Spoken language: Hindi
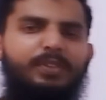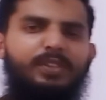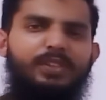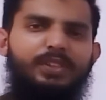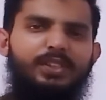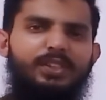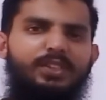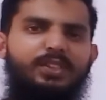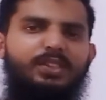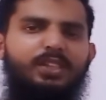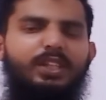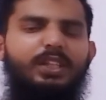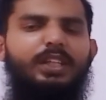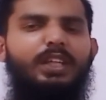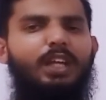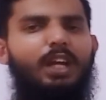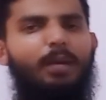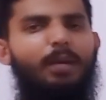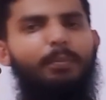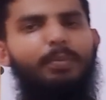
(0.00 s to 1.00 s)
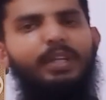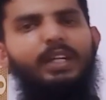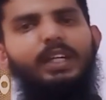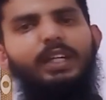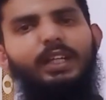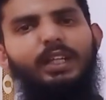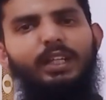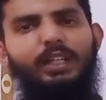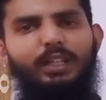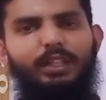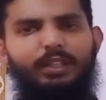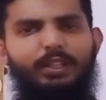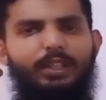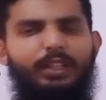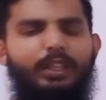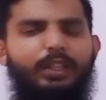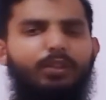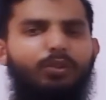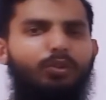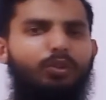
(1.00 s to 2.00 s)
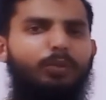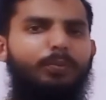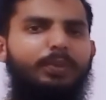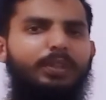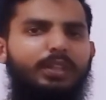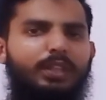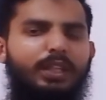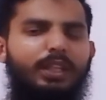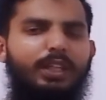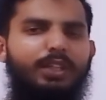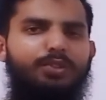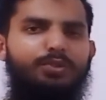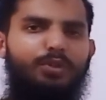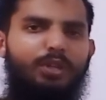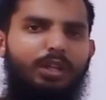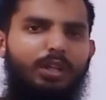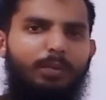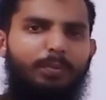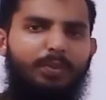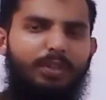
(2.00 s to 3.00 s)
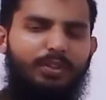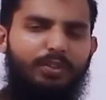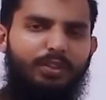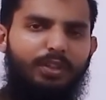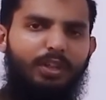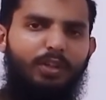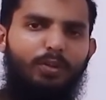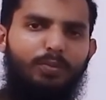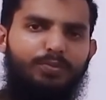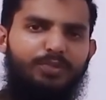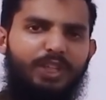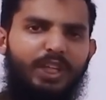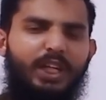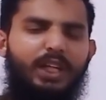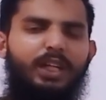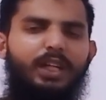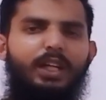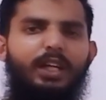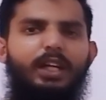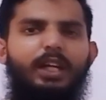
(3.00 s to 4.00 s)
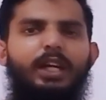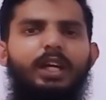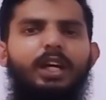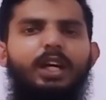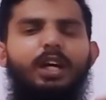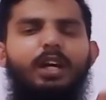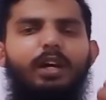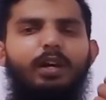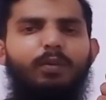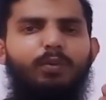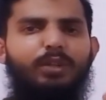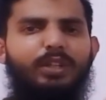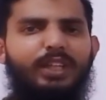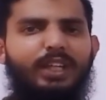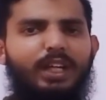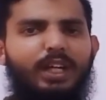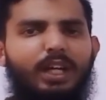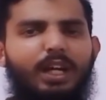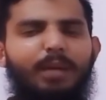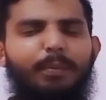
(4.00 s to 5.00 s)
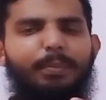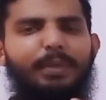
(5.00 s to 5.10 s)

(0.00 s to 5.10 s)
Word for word: आपके पास किस तरह की एबिलिटी रखती है कोई भी थिंग जो आपके पास है ऑब्जेक्ट है वो क्या